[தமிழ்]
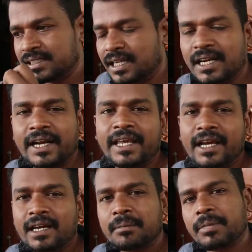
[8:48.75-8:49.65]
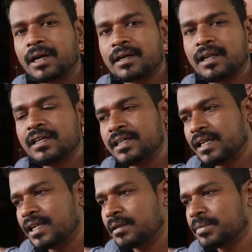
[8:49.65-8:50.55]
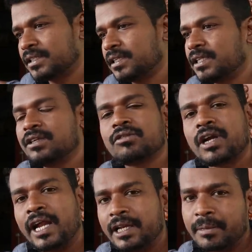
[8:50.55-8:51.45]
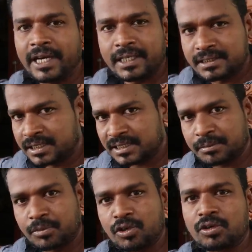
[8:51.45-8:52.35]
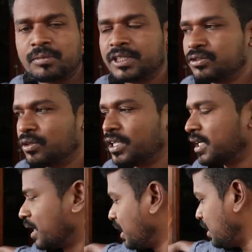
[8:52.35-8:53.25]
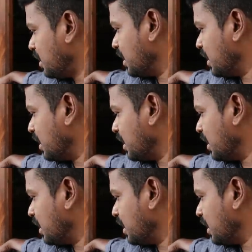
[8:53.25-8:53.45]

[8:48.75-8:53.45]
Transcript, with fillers: இதில் ரெடியானால் பார்க்கலாம் இல்லைன்னா பார்த்தீங்கன்னா ஒரு ஆன்டிபயோட்டிக் இன்ஜெக்ஷன் போடணும் அப்படின்னு சொல்லியிருக்காங்க